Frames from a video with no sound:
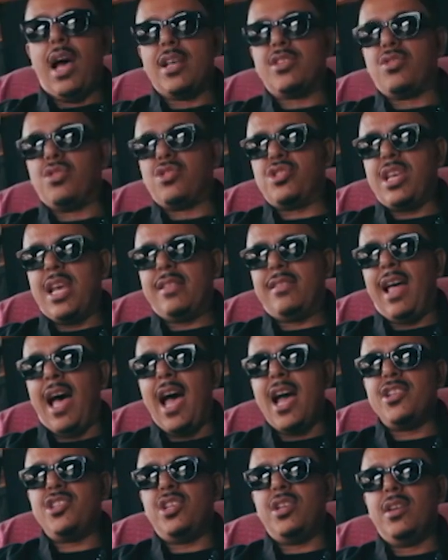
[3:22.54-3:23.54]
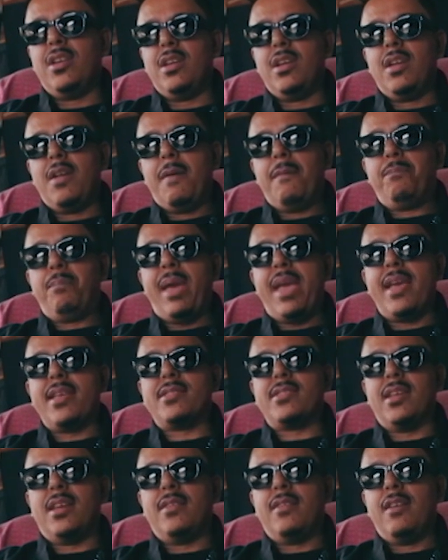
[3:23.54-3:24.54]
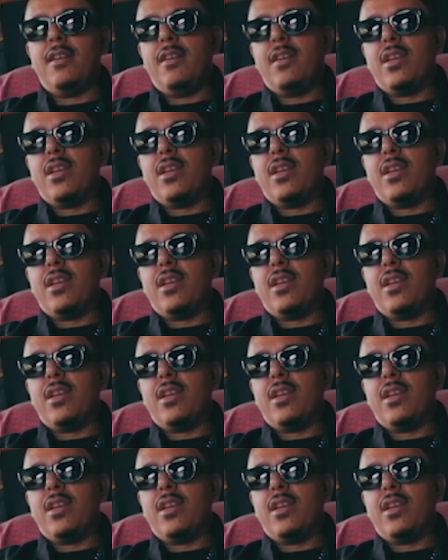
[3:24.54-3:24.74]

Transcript: A sociedade pensa